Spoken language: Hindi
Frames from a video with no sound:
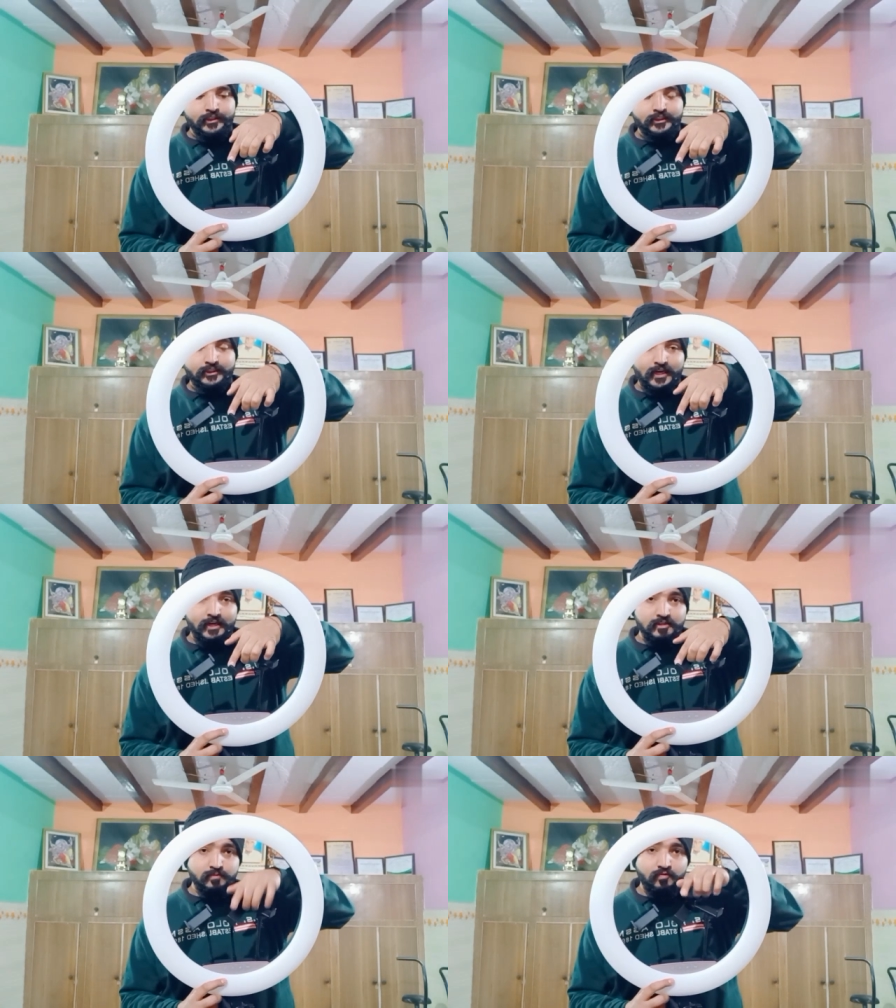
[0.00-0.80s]
ये स्टैंड
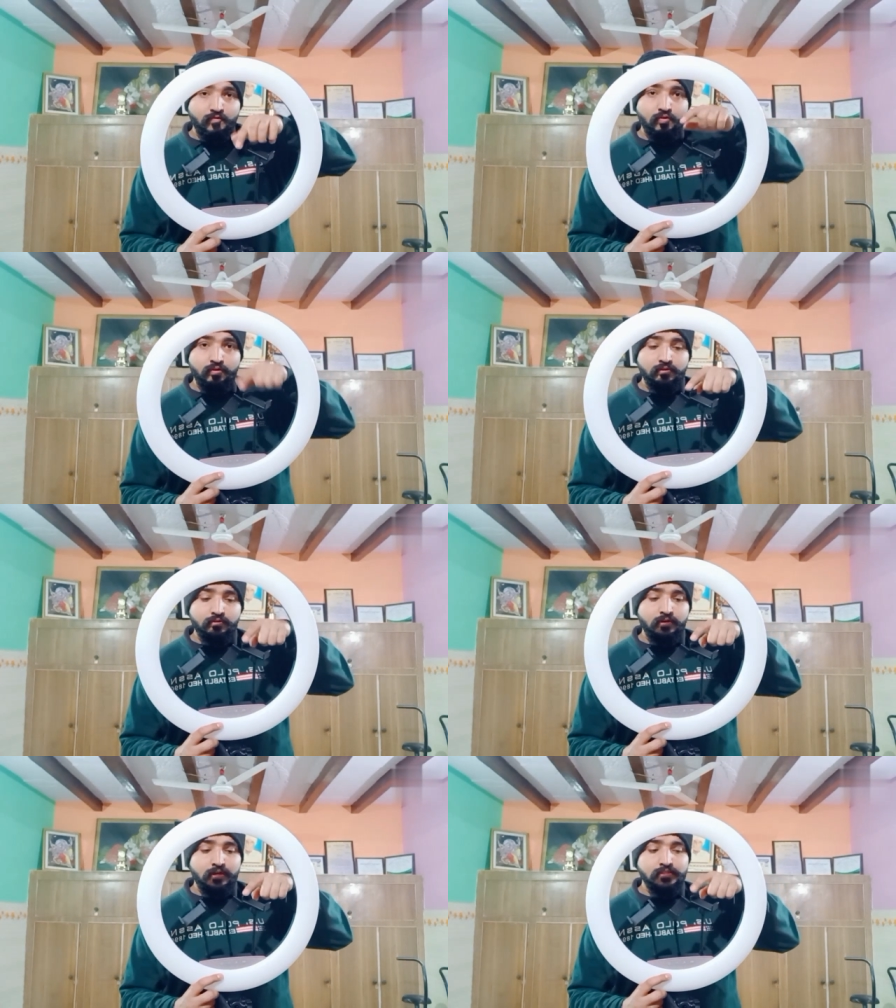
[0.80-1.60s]
है इसमें फोन
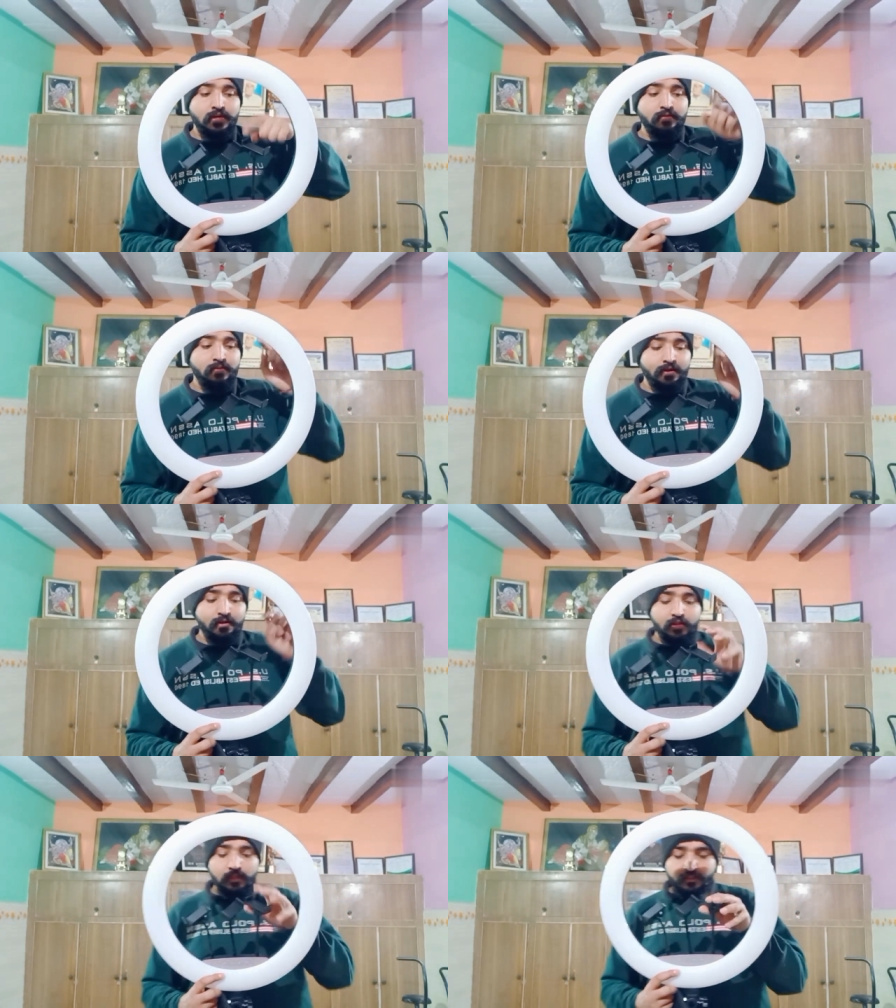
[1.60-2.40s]
लग जाएगा भाई
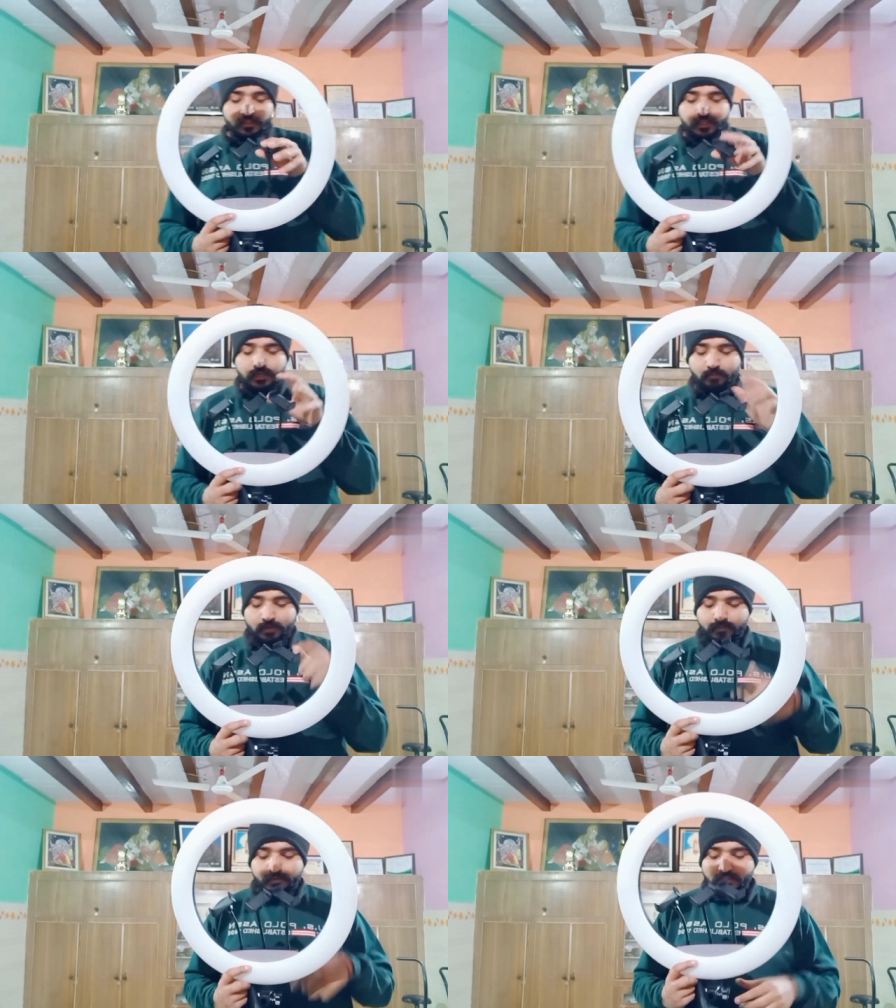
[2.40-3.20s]
तीन है भाई
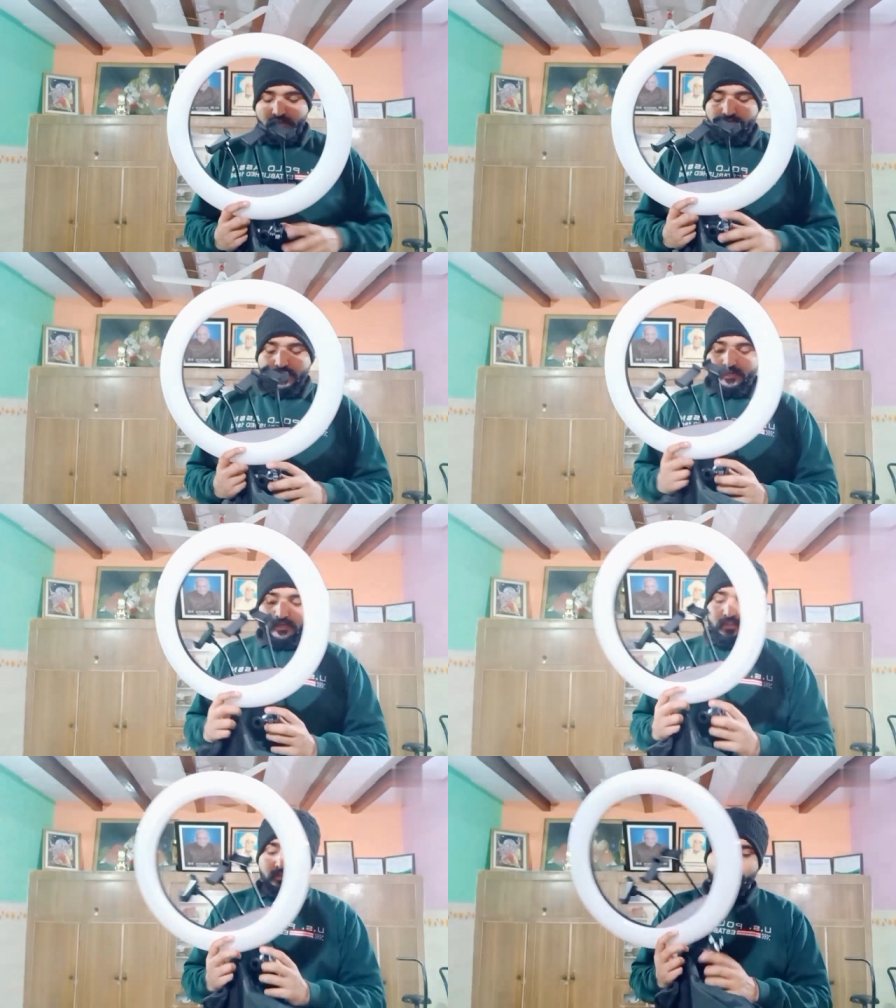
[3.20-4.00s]
हमने तीनों सेट कर
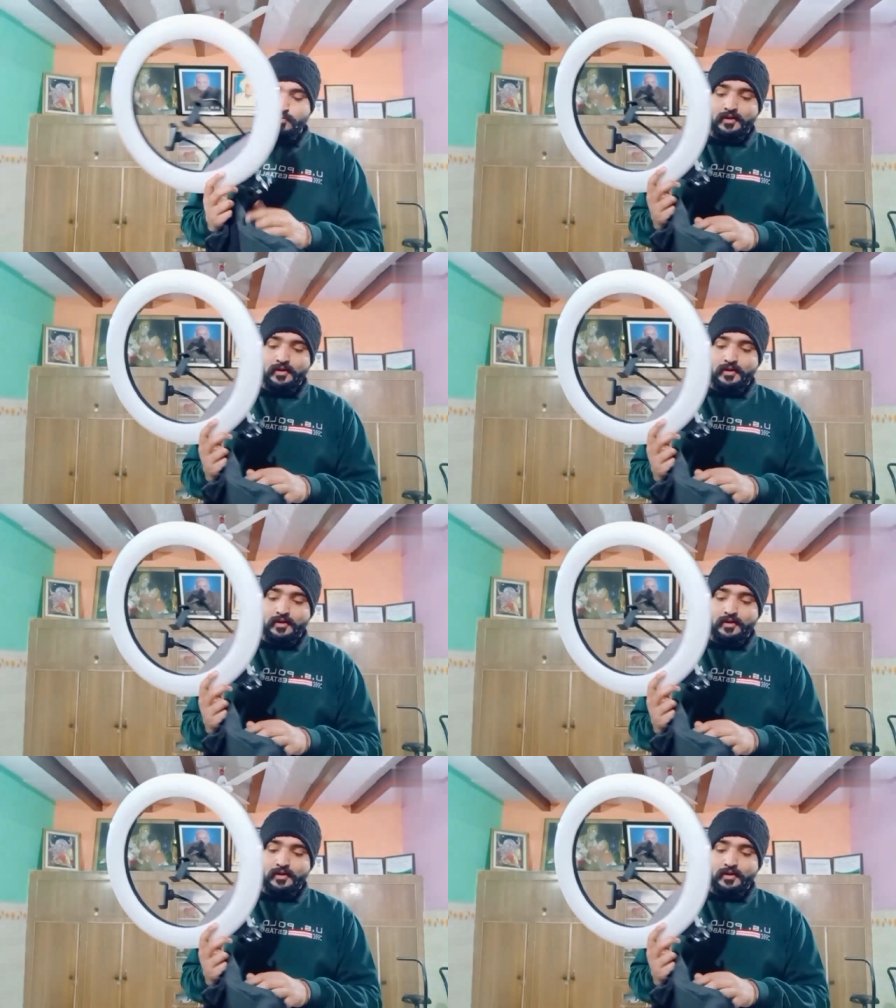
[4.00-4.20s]
दिया था तो